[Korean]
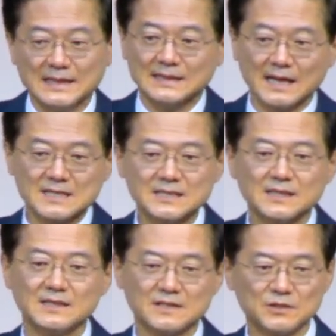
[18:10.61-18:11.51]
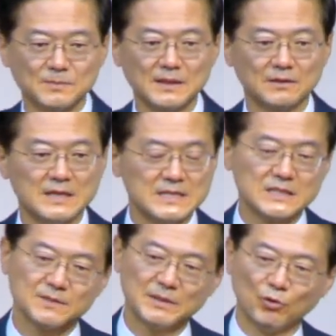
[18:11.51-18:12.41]
당신에 대해서만
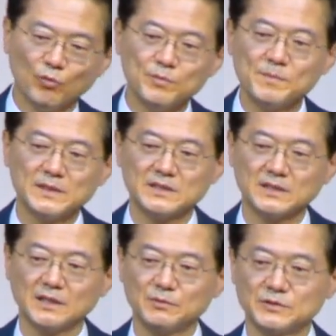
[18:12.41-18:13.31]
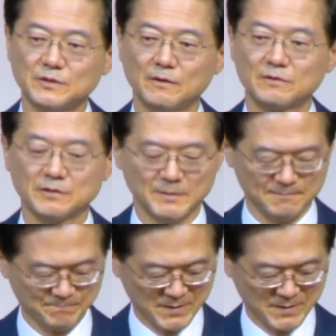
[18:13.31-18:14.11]
지금 한 5분만 얘기해 보세요. 그러면